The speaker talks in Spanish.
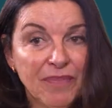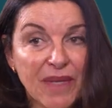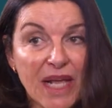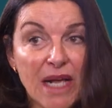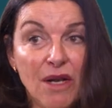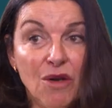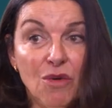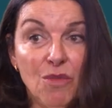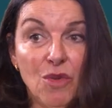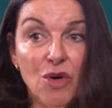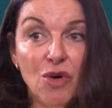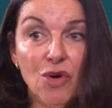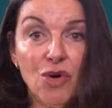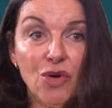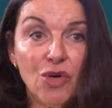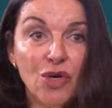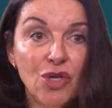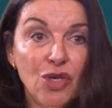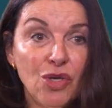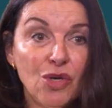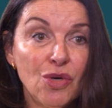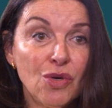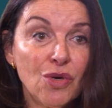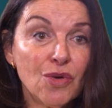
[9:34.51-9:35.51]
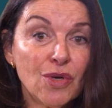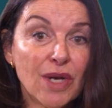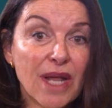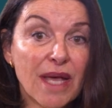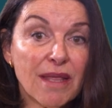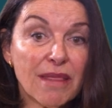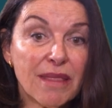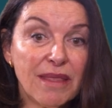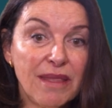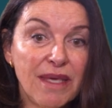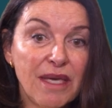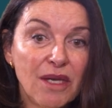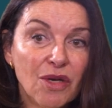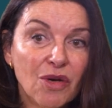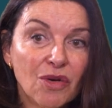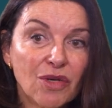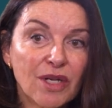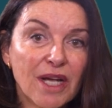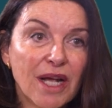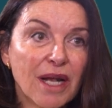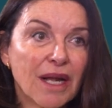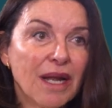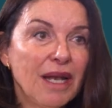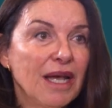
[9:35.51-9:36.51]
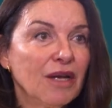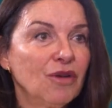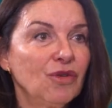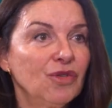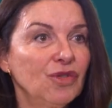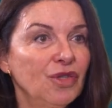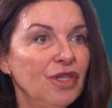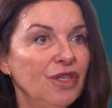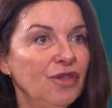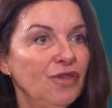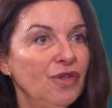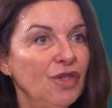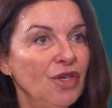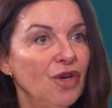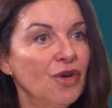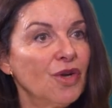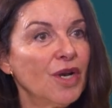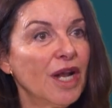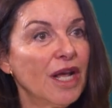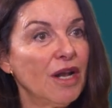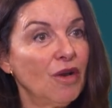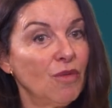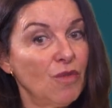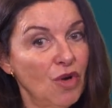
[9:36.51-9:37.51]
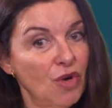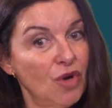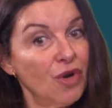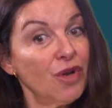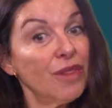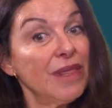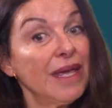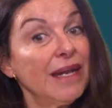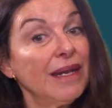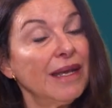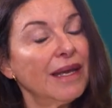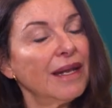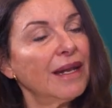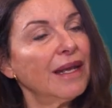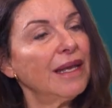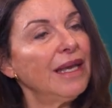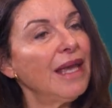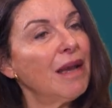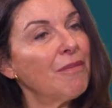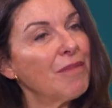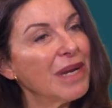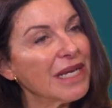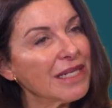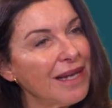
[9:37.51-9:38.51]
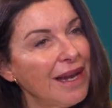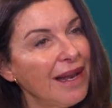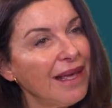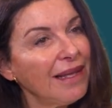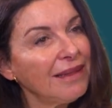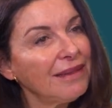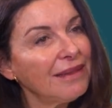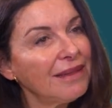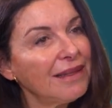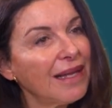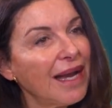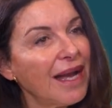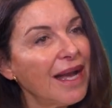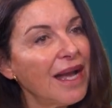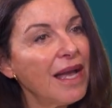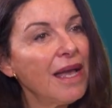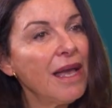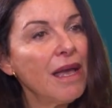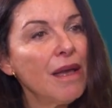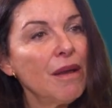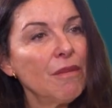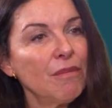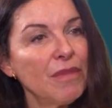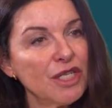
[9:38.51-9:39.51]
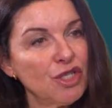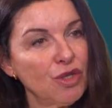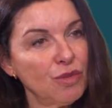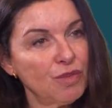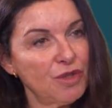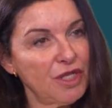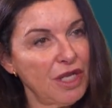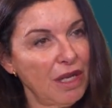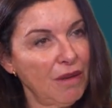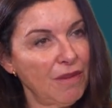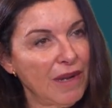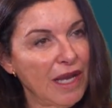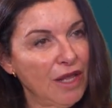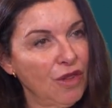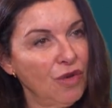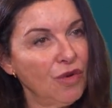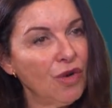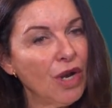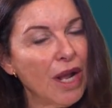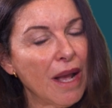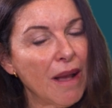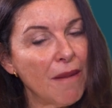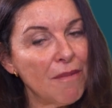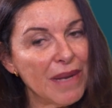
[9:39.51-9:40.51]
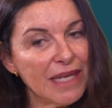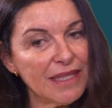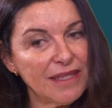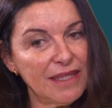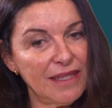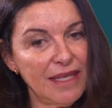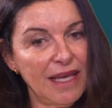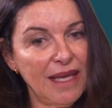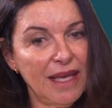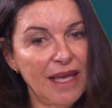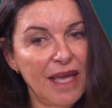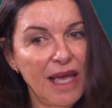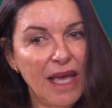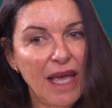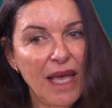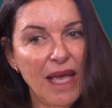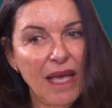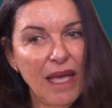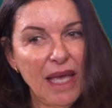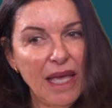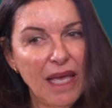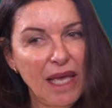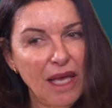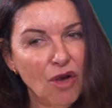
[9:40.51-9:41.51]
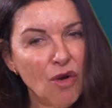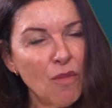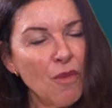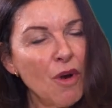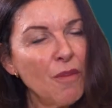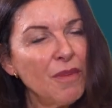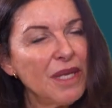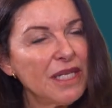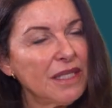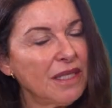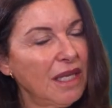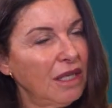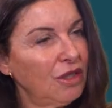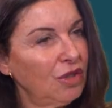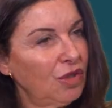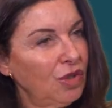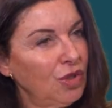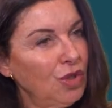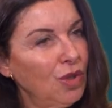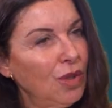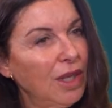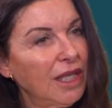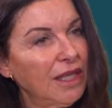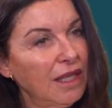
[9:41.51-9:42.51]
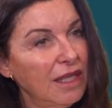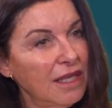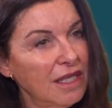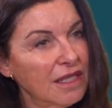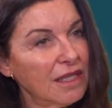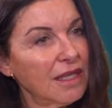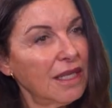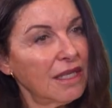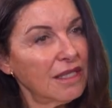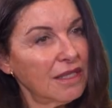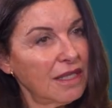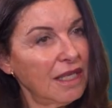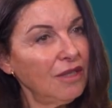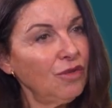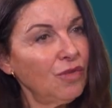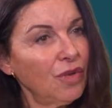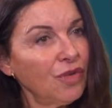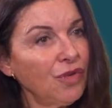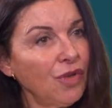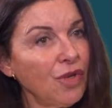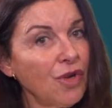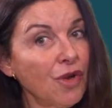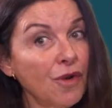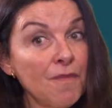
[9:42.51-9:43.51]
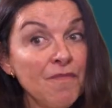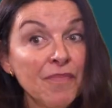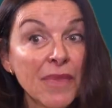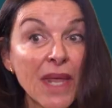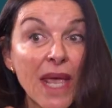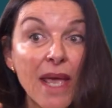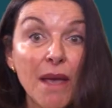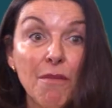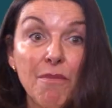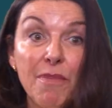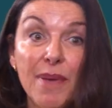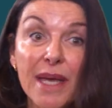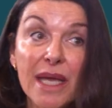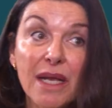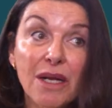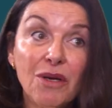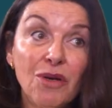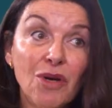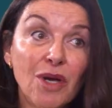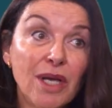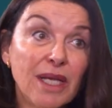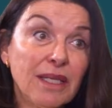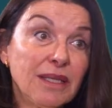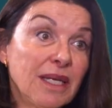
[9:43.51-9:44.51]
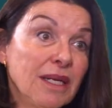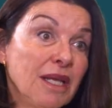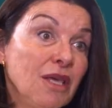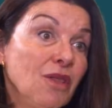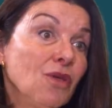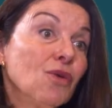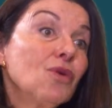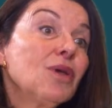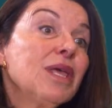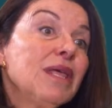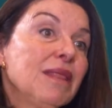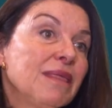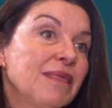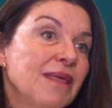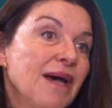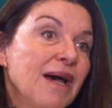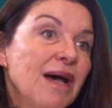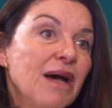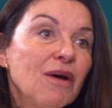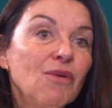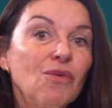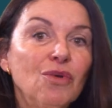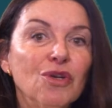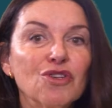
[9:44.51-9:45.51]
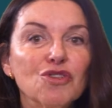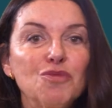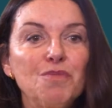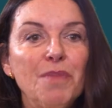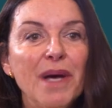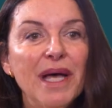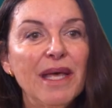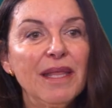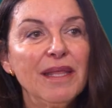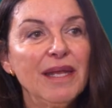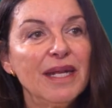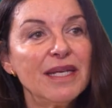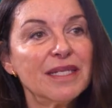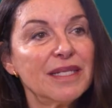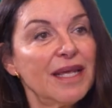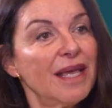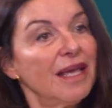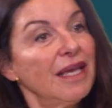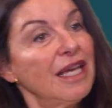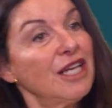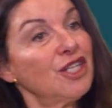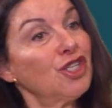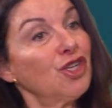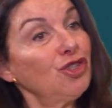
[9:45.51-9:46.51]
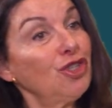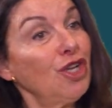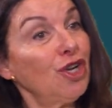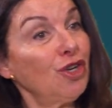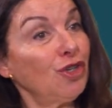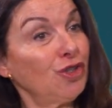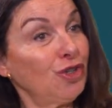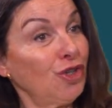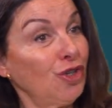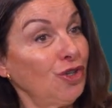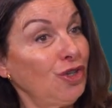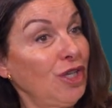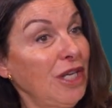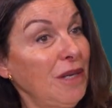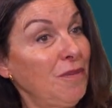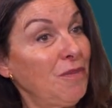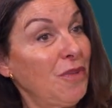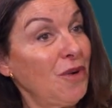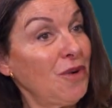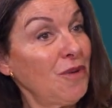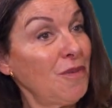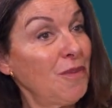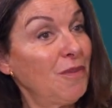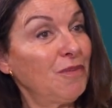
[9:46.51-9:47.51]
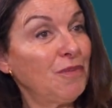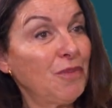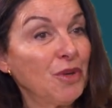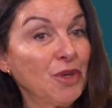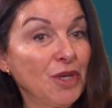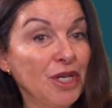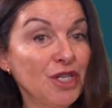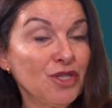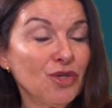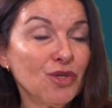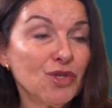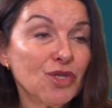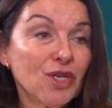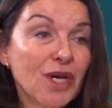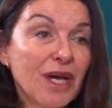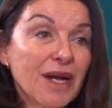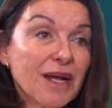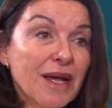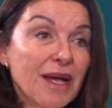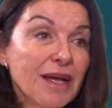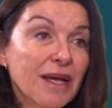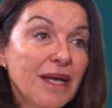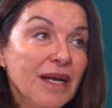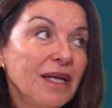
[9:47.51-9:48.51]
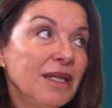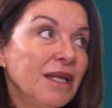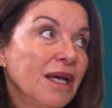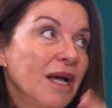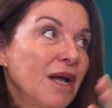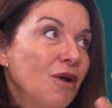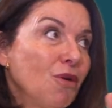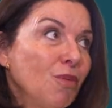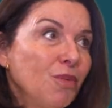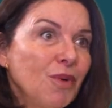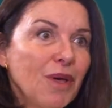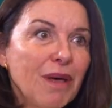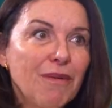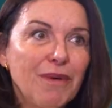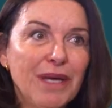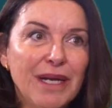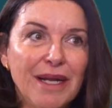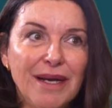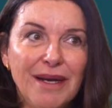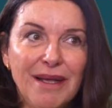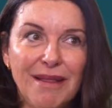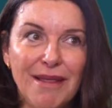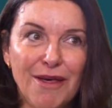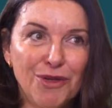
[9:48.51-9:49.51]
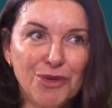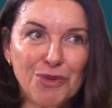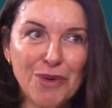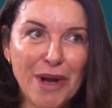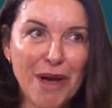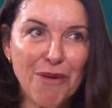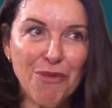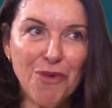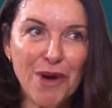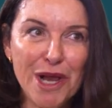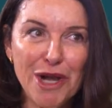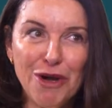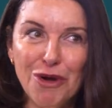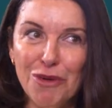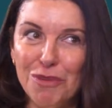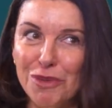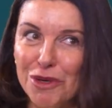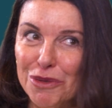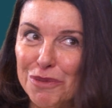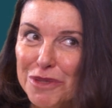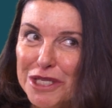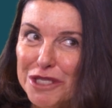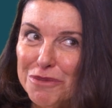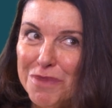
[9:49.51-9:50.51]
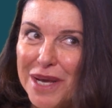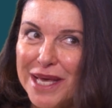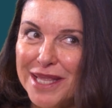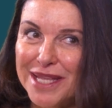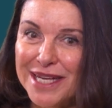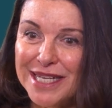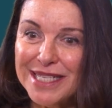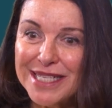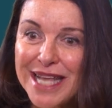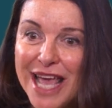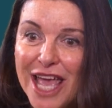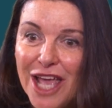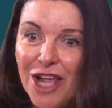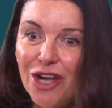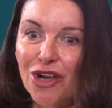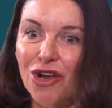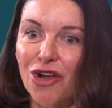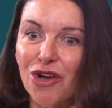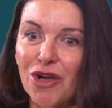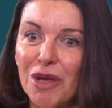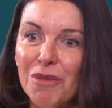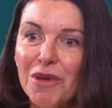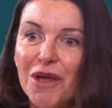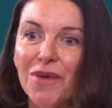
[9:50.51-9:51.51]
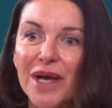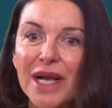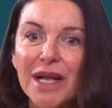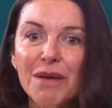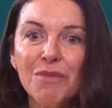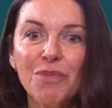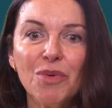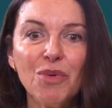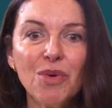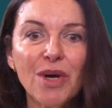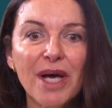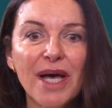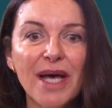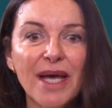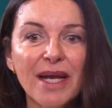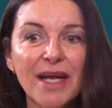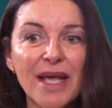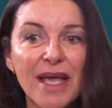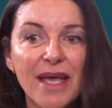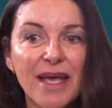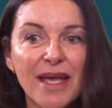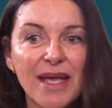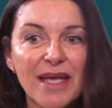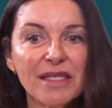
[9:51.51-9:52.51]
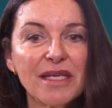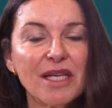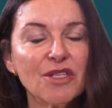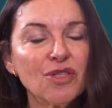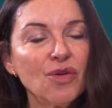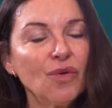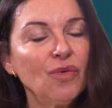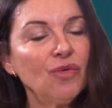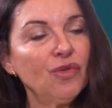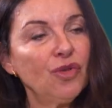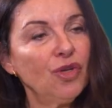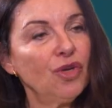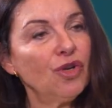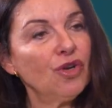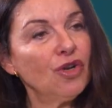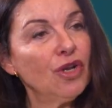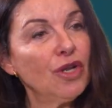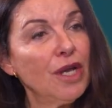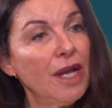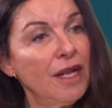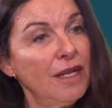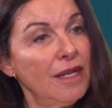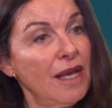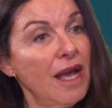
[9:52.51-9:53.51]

A lo mejor yo nací con la condición, a lo mejor, de energía más lenta, más observadora, más de eh, cómo me siento yo ante esta situación, pero he tenido quizá unos padres que son del otro tipo, porque esto es carga genética, lo puedo haber heredado de un abuelo, pero mis padres lo que me van a empujar es a, solucionar